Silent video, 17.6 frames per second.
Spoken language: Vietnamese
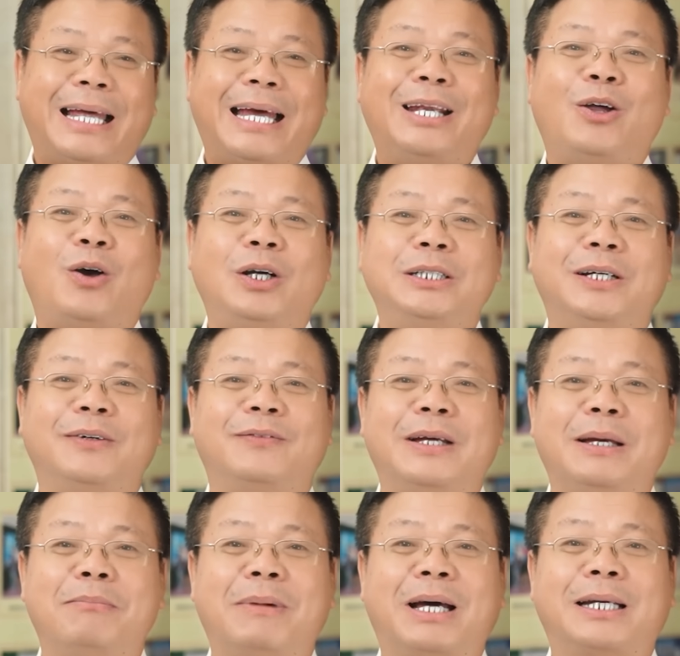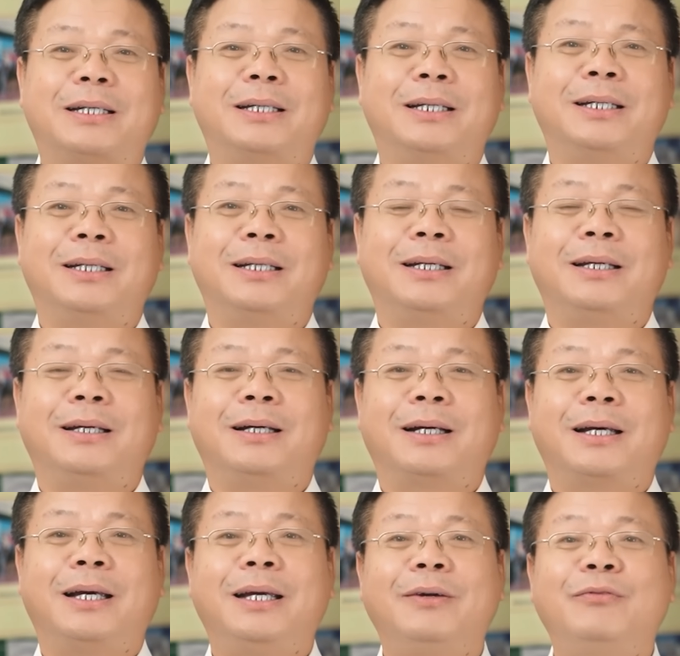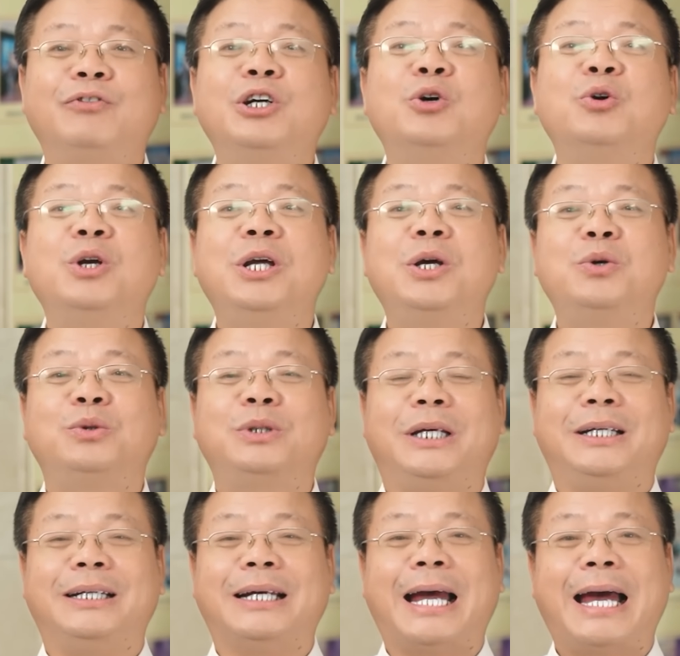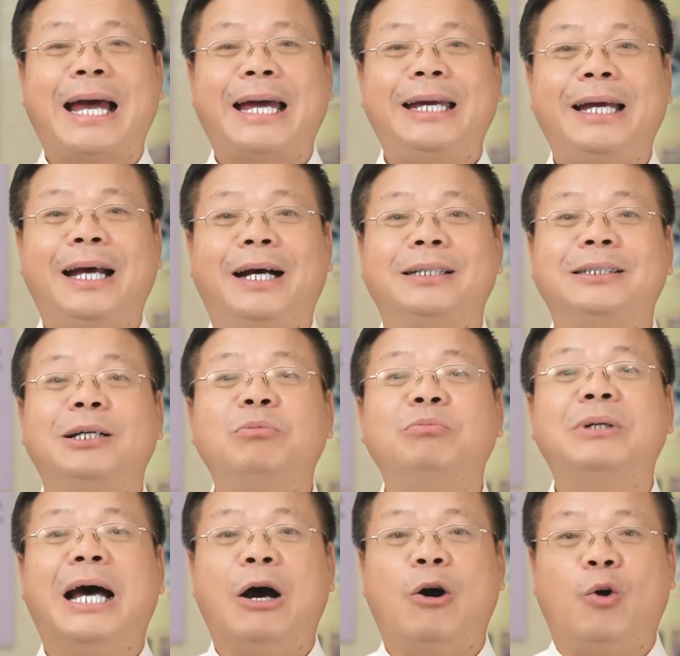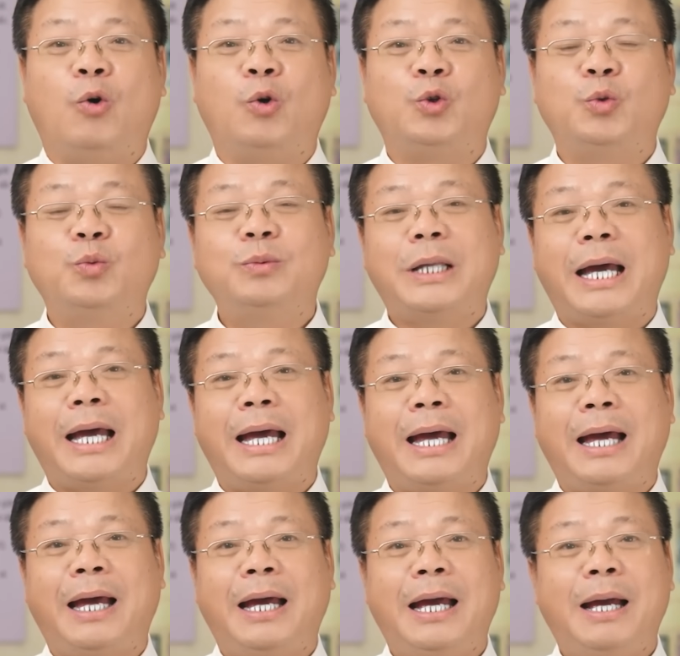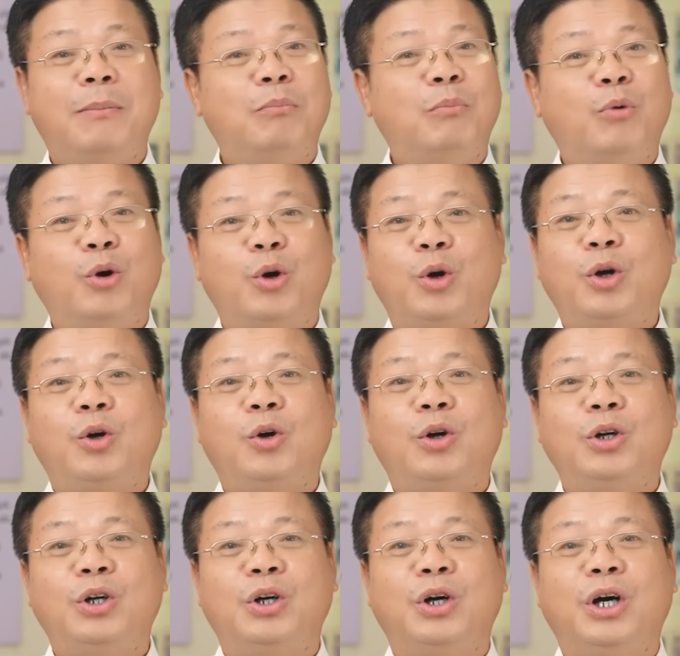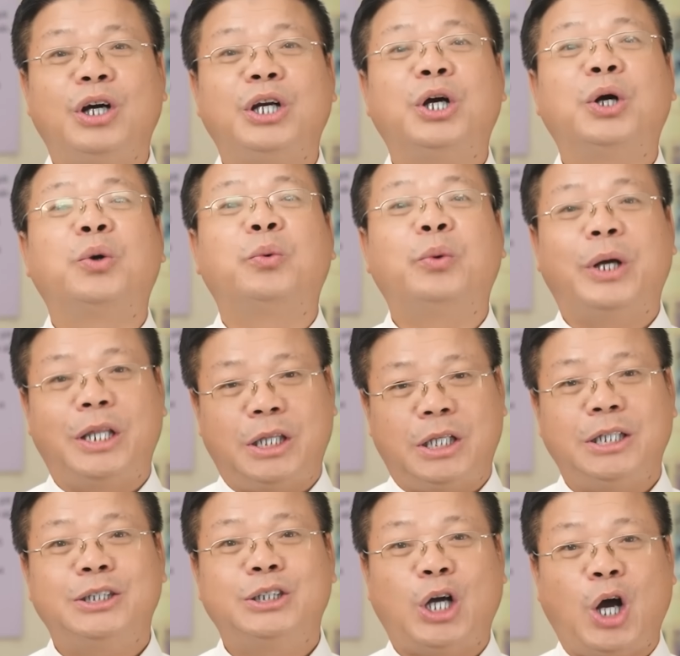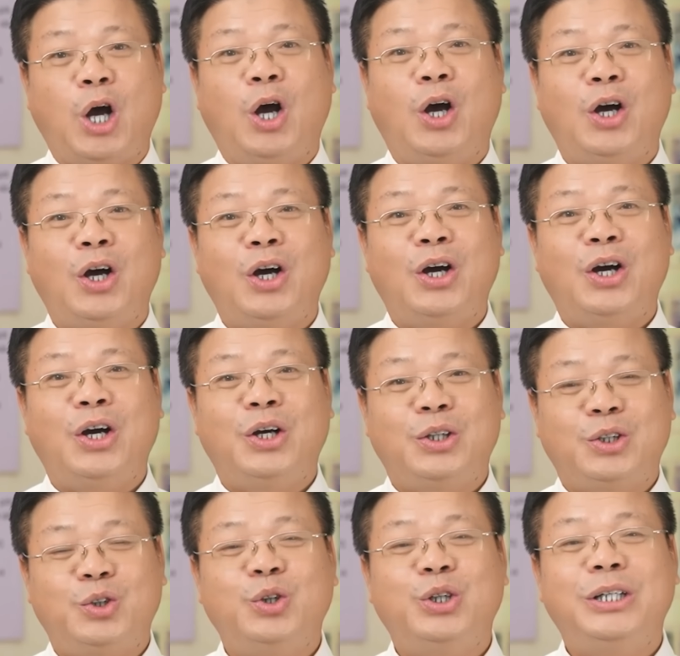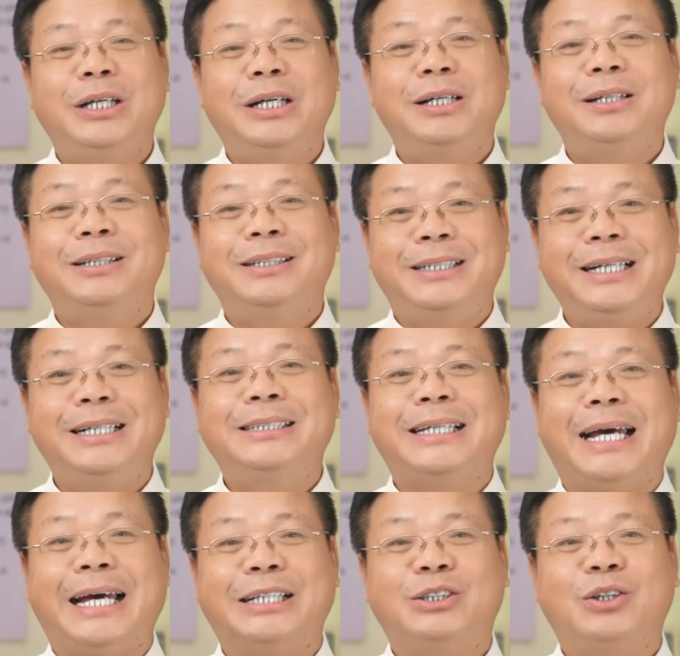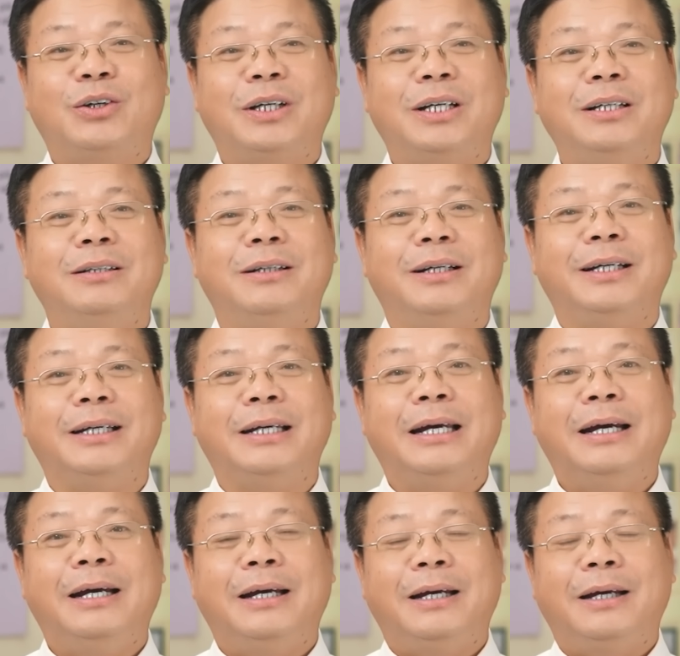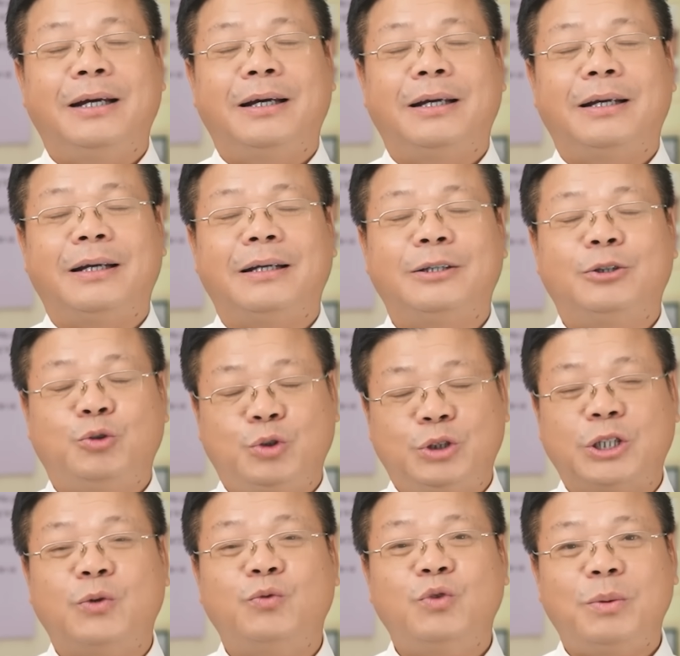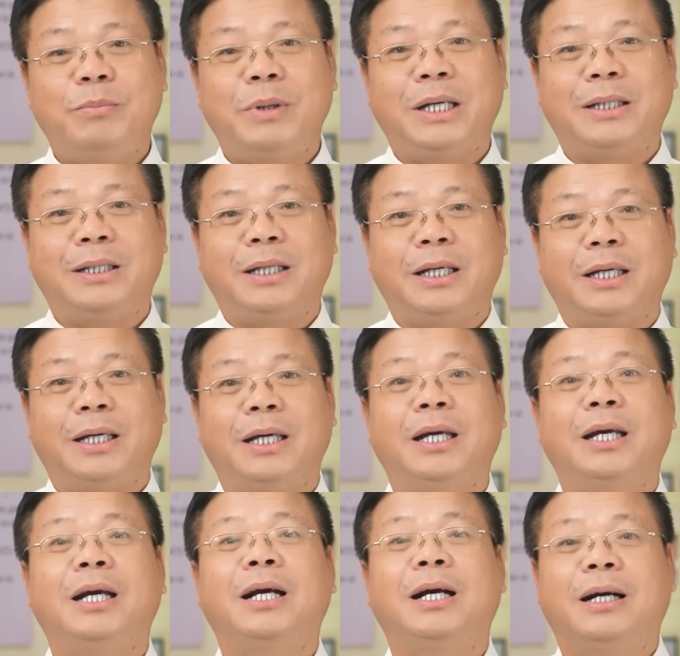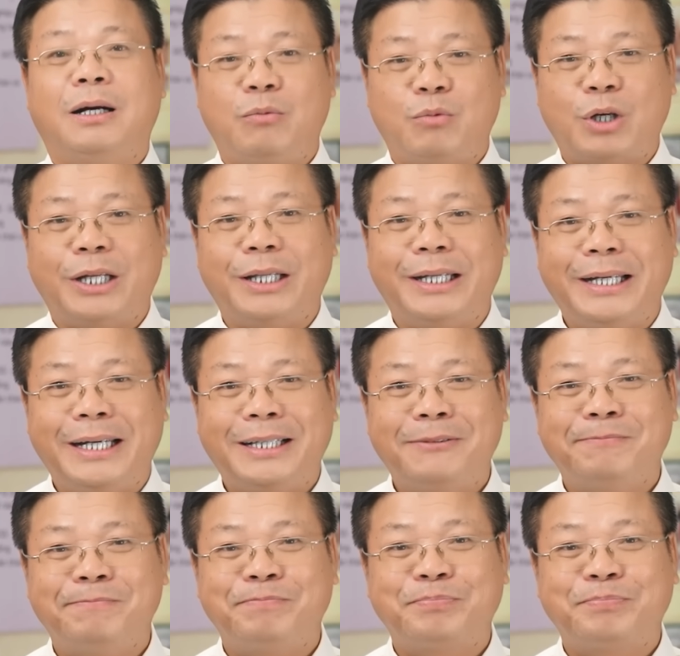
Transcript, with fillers: Đã nói rằng về mặt cái phiêu lưu tình ái ở trong đầu chúng ta, mỗi cái con người được quyền tự do. Tuy nhiên chia sẻ cho cái người chung sống với mình thì không cần thiết.